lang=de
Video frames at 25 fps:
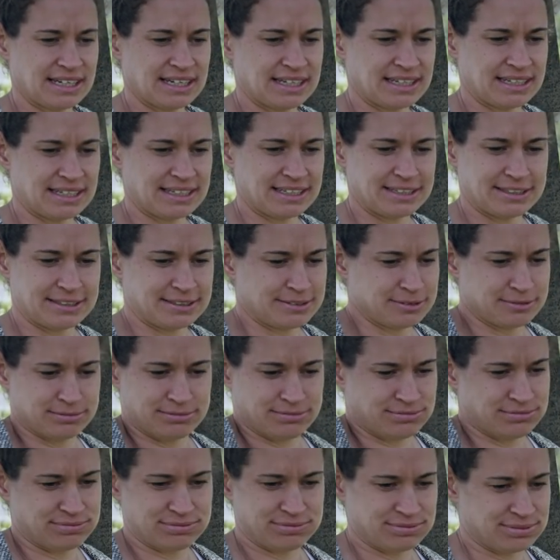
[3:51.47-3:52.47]
Äh,
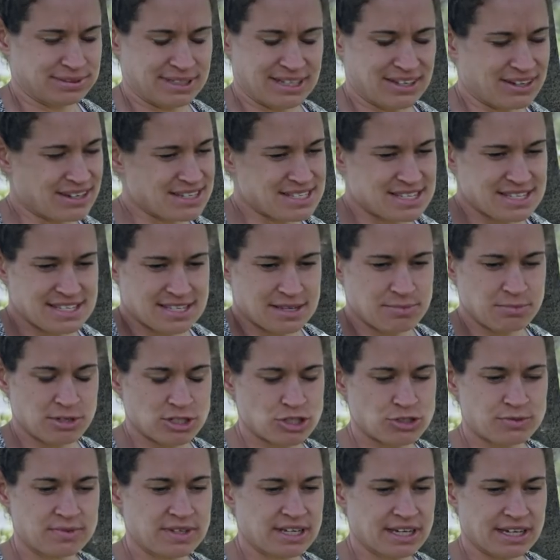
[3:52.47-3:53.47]
ja, es ist
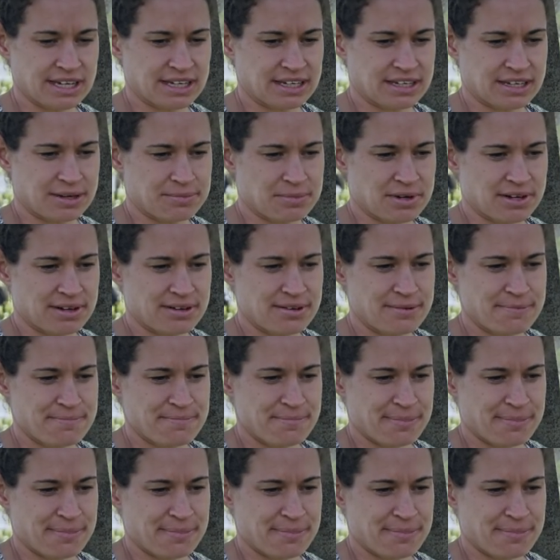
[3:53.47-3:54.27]
immer schwierig, aber